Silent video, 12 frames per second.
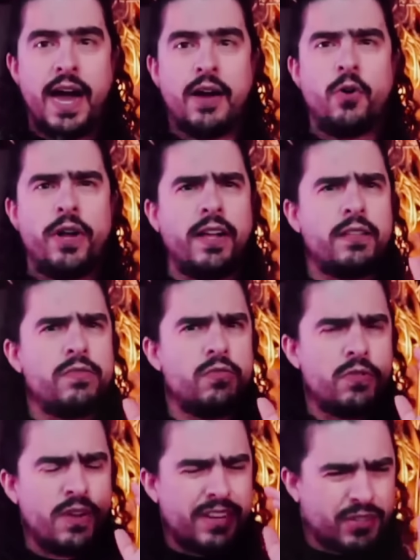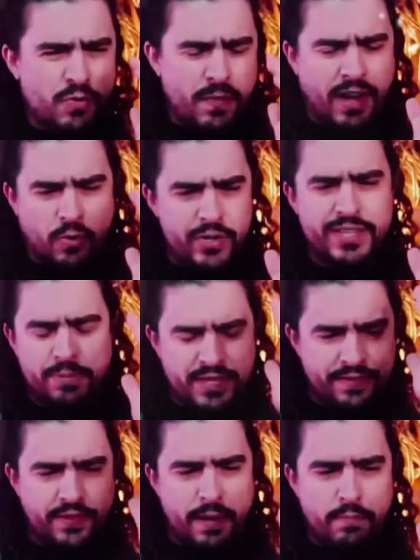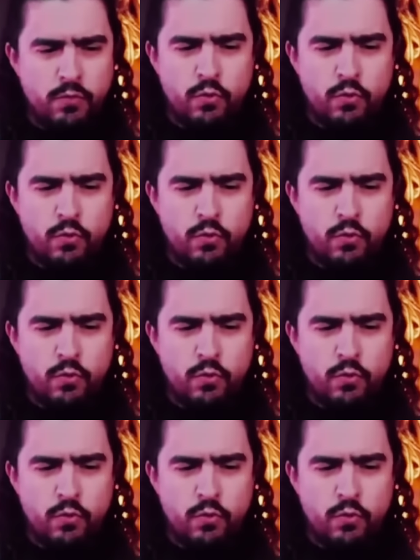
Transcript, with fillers: Agora, acho que uma coisa precisa ficar